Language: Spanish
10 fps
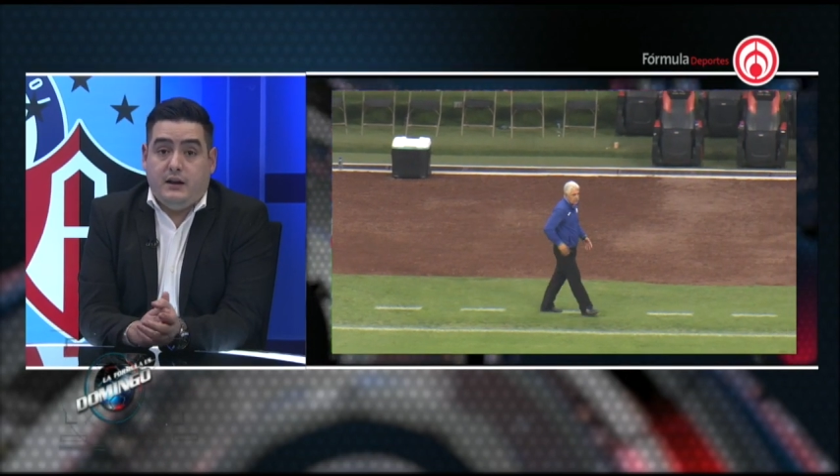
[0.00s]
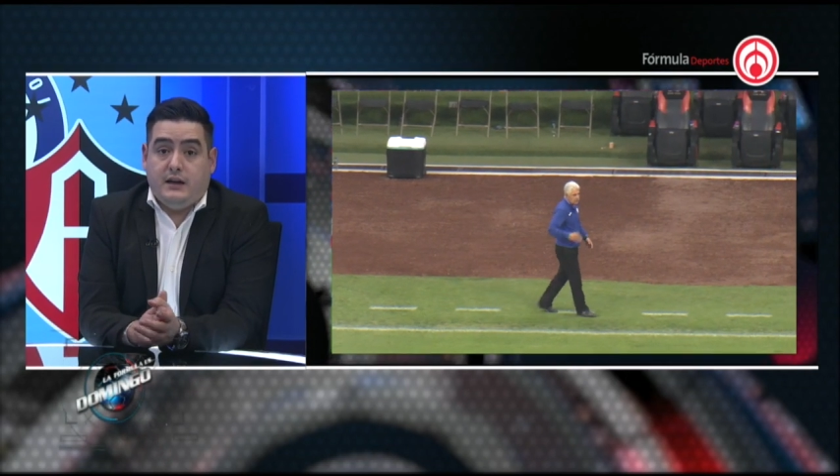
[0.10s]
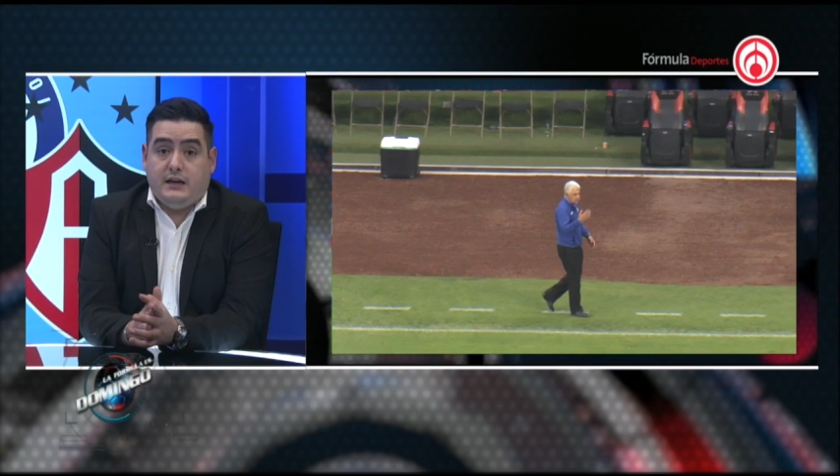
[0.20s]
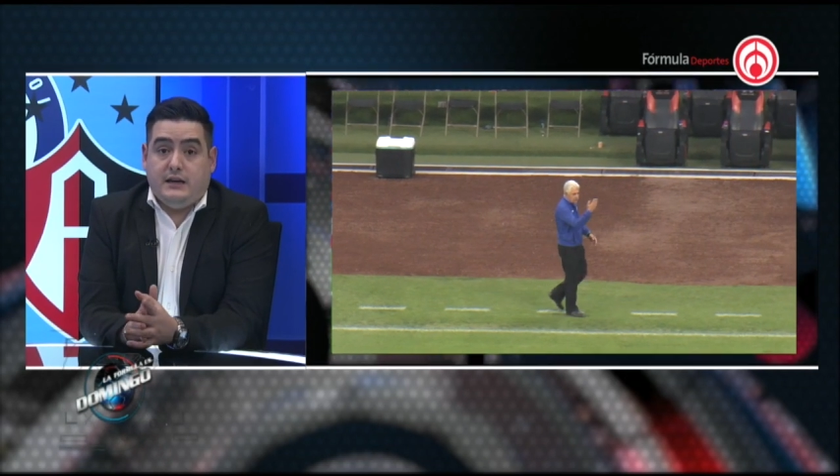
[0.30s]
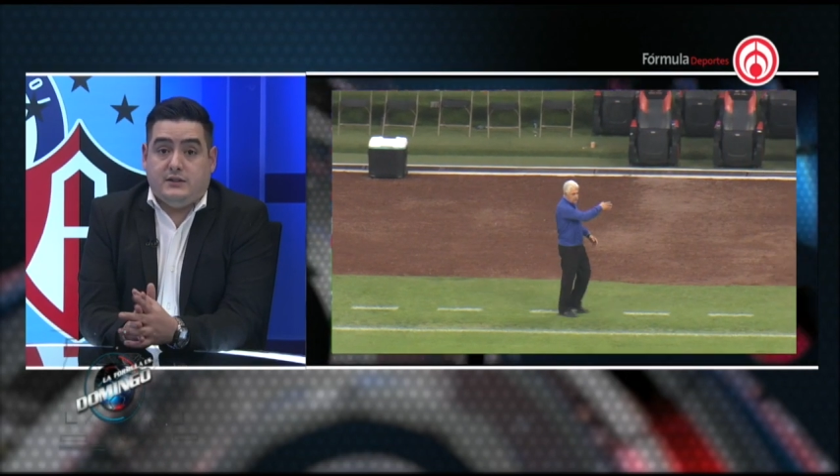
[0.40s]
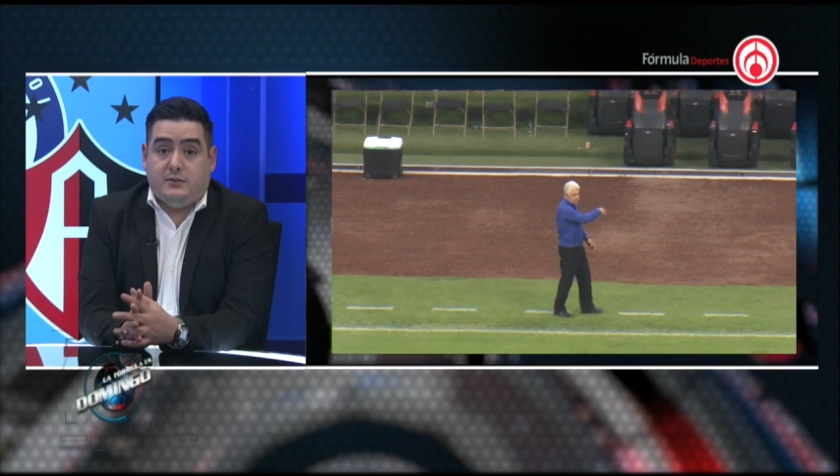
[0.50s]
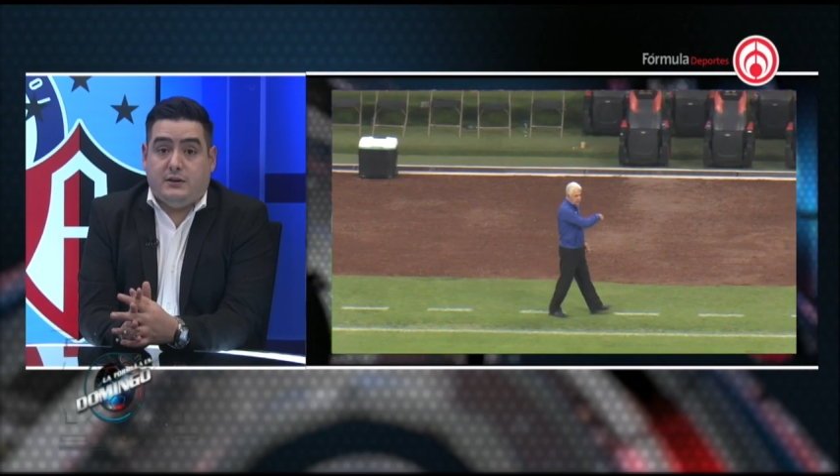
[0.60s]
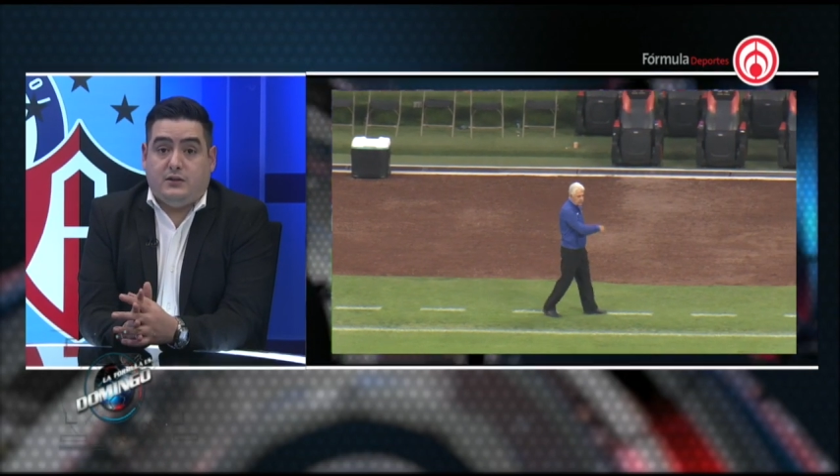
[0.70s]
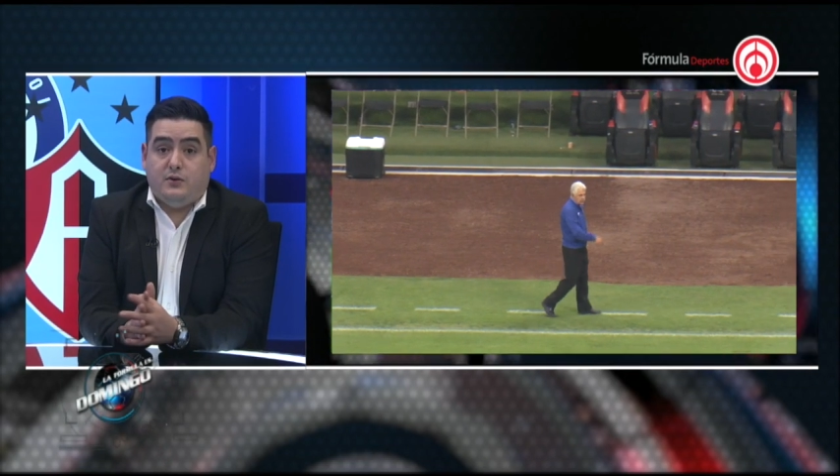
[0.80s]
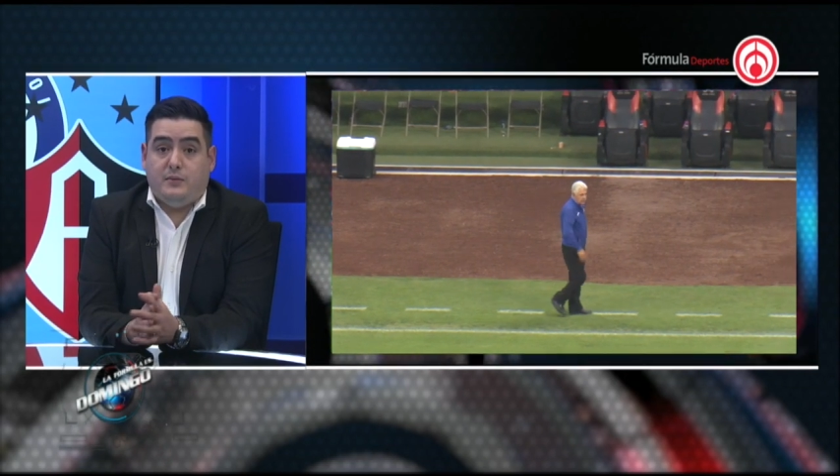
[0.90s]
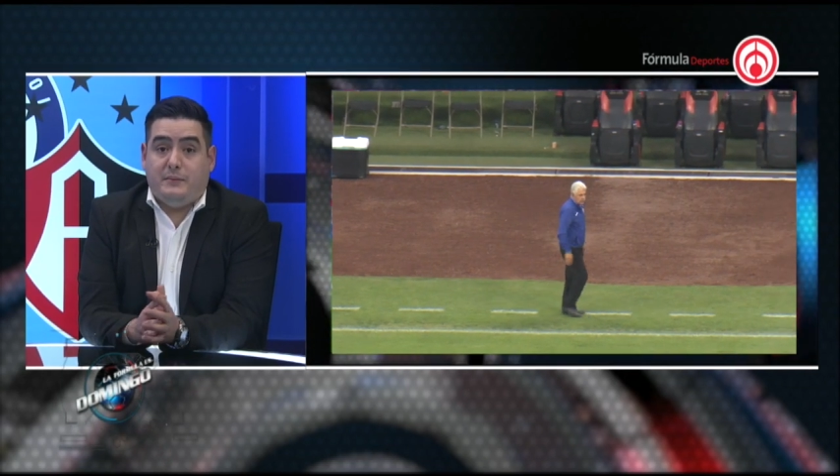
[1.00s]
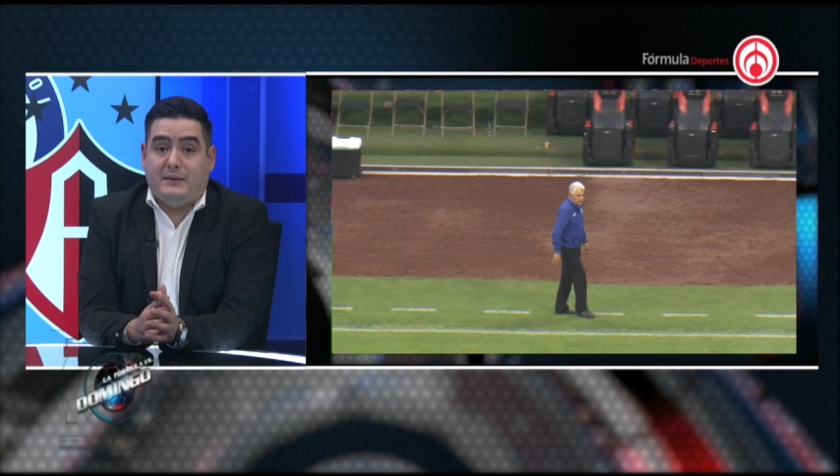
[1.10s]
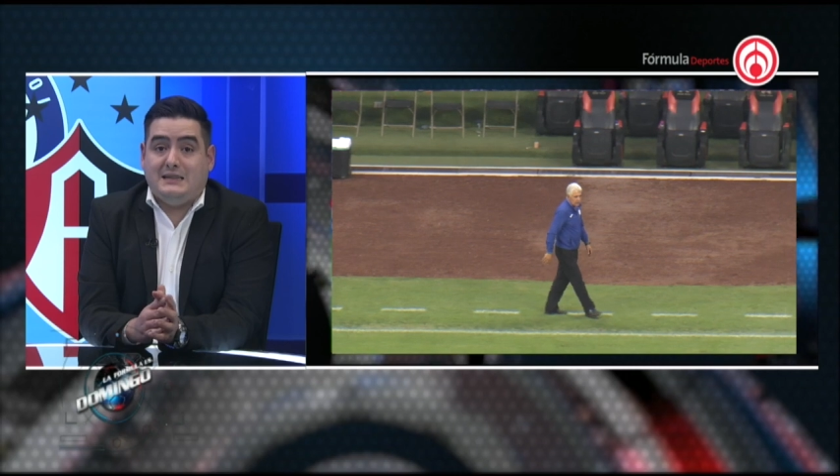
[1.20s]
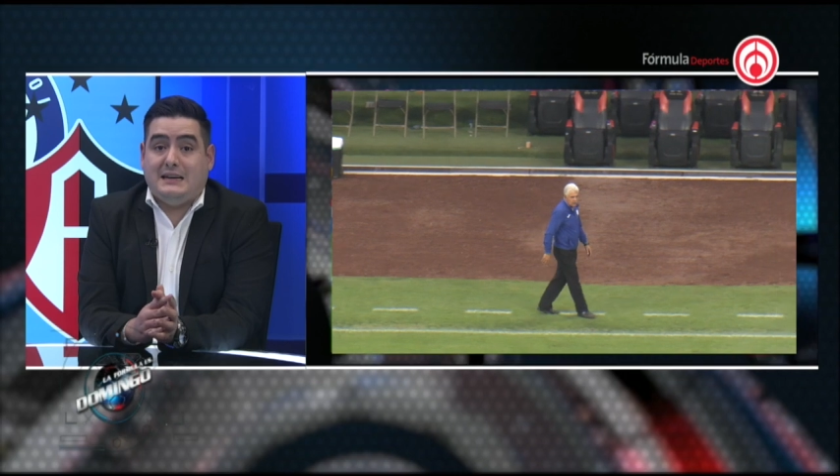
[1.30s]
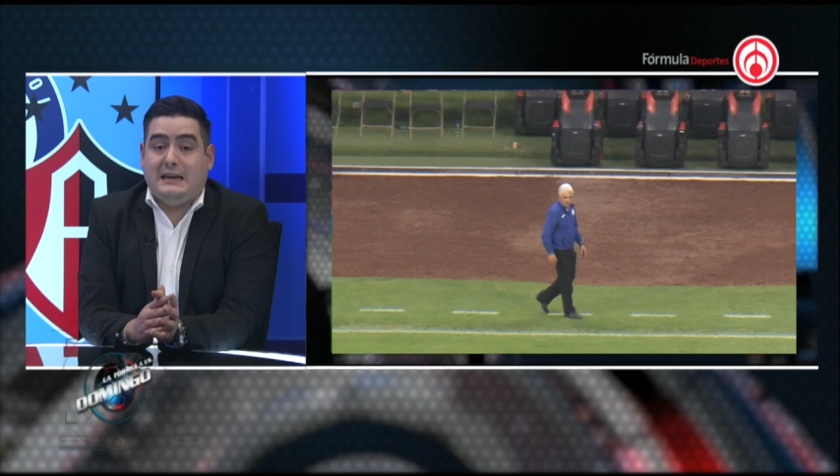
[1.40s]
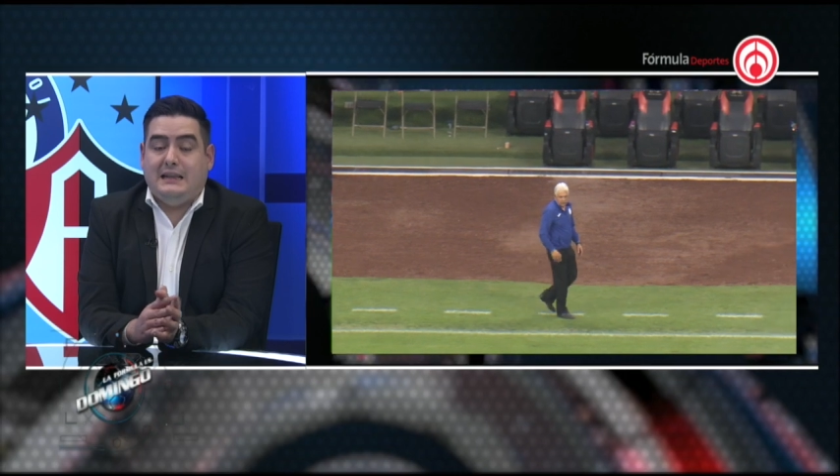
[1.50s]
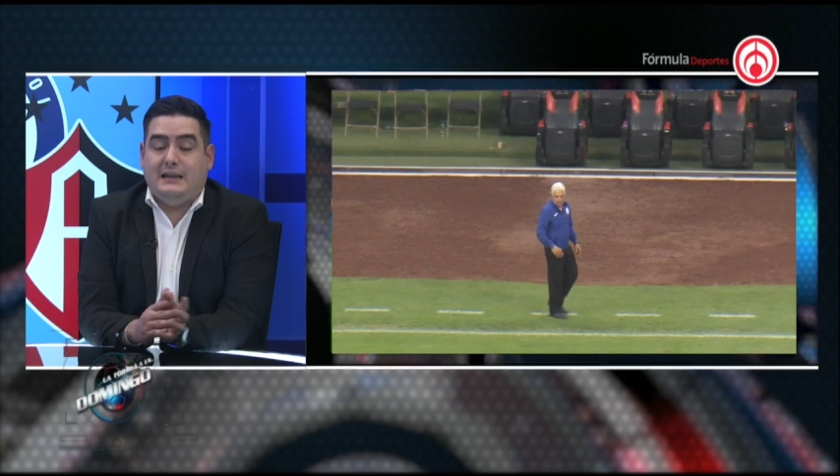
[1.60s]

y sobre todo me parece que la